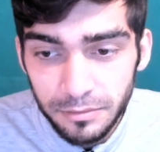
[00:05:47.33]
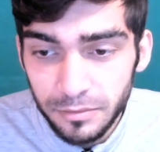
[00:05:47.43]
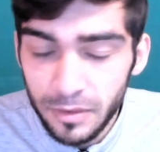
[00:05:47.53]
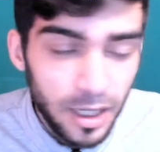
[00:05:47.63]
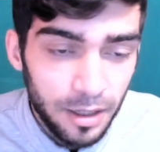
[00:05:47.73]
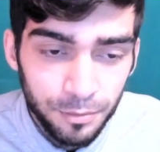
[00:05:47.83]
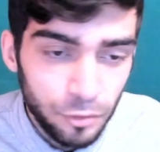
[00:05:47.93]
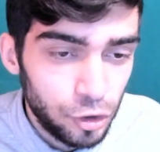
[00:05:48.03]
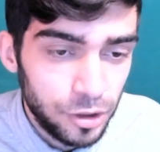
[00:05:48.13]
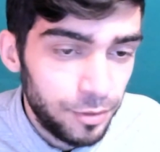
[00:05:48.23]
Да,
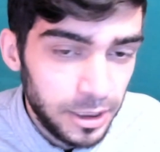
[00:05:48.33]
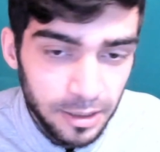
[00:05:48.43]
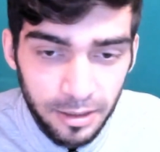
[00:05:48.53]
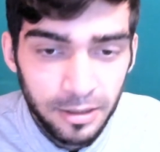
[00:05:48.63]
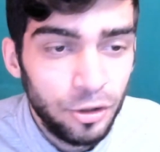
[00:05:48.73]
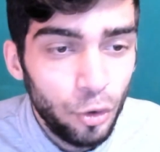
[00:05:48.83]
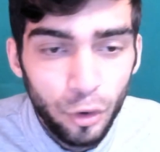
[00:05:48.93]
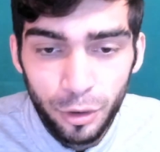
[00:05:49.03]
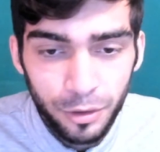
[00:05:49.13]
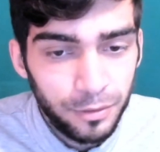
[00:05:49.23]
может быть, это не
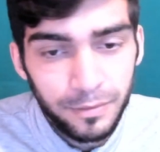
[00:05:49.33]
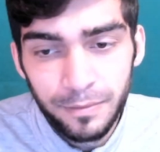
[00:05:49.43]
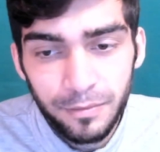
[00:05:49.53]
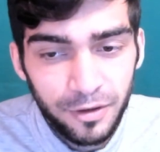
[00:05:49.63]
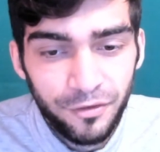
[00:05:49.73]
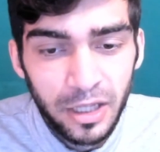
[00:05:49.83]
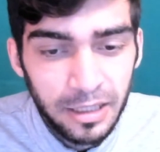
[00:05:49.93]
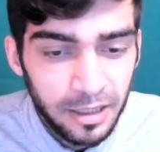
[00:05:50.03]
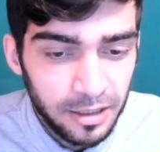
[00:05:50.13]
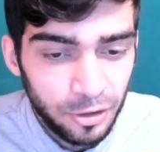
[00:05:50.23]
то
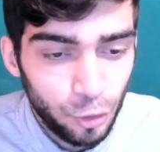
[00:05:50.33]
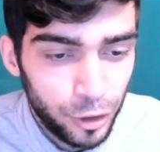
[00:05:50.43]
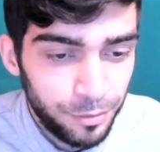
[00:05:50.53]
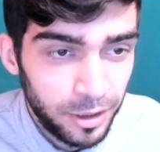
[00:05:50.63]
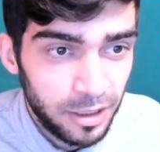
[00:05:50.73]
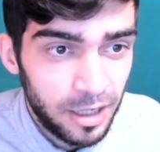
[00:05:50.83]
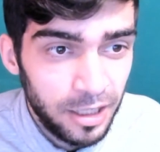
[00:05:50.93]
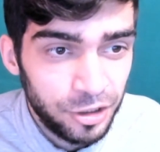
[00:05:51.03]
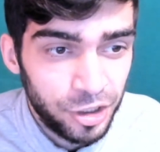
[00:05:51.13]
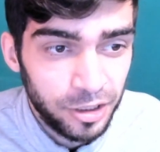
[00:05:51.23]
2D, которое было
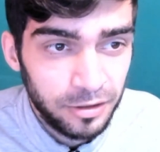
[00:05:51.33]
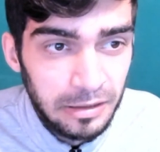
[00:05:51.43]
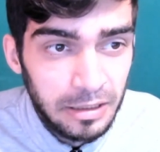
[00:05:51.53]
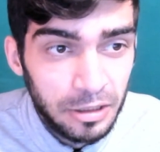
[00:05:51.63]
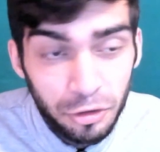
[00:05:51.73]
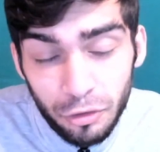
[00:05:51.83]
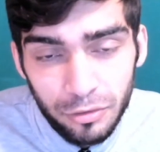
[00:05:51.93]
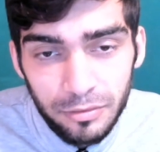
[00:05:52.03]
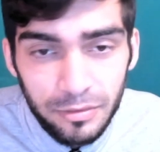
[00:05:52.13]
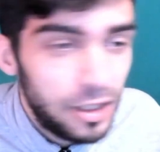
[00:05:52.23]
раньше.
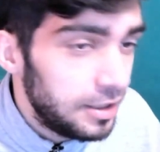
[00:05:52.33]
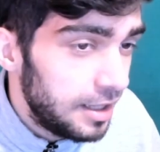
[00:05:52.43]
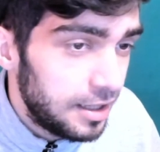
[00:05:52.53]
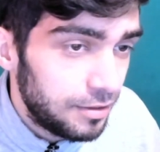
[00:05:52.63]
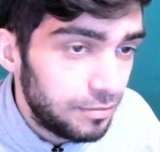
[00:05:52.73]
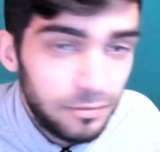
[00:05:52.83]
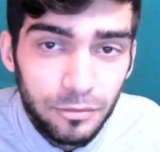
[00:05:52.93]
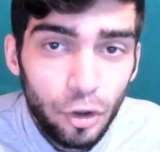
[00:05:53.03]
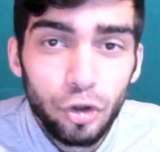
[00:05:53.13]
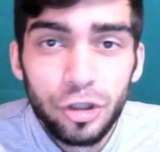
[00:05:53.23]
Но 3D
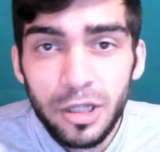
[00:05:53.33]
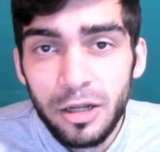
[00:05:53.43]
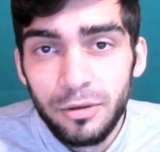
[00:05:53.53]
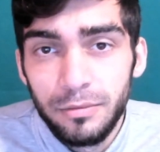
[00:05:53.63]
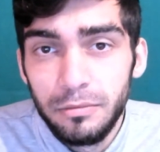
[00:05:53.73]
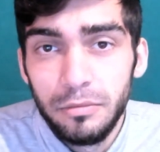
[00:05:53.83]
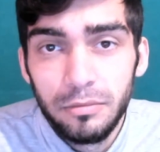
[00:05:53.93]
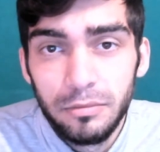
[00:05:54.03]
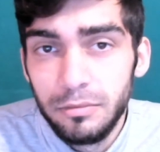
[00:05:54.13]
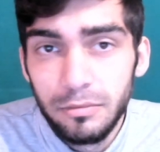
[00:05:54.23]
тоже, нар...
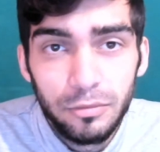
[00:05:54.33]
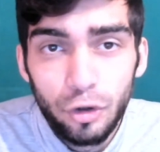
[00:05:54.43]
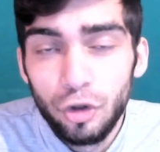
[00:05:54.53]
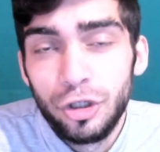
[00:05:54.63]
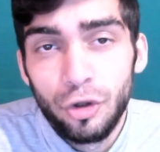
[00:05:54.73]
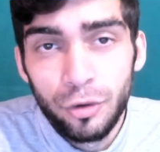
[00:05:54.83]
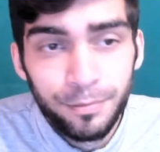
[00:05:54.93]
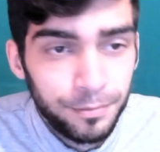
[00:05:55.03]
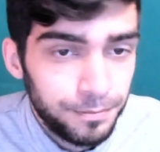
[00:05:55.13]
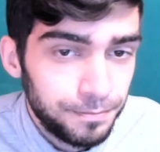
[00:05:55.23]
тоже норм.